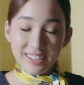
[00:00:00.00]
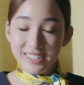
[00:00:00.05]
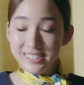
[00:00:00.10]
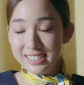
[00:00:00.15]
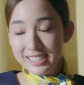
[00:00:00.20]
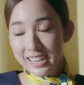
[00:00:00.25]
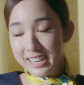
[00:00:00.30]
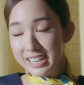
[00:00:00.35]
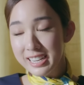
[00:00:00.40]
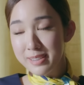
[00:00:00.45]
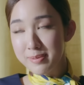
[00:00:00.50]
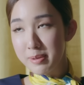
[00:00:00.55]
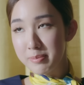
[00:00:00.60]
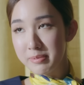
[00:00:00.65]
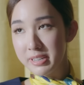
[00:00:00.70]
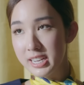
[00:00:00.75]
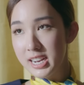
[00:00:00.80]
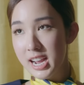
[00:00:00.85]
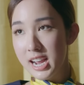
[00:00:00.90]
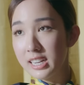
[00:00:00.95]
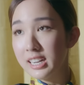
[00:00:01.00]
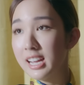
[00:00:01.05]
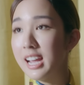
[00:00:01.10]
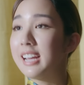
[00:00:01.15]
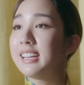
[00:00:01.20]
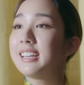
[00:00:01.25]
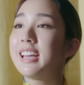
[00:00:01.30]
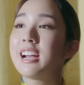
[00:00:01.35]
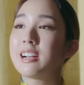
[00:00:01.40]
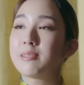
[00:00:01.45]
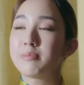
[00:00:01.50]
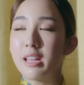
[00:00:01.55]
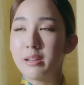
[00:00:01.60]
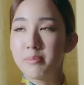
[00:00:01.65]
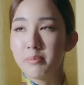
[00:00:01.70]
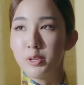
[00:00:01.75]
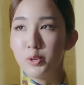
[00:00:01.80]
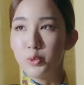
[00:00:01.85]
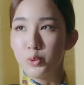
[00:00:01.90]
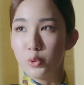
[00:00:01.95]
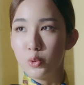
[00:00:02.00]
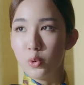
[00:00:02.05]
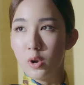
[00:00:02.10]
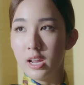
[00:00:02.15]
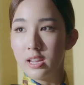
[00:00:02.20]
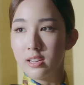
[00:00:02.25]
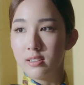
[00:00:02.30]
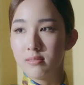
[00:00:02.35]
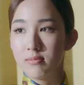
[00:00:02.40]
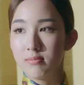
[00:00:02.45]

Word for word: ก็ใจดีแบบนี้ไงเลยให้แกกับตัดมาอยู่ด้วย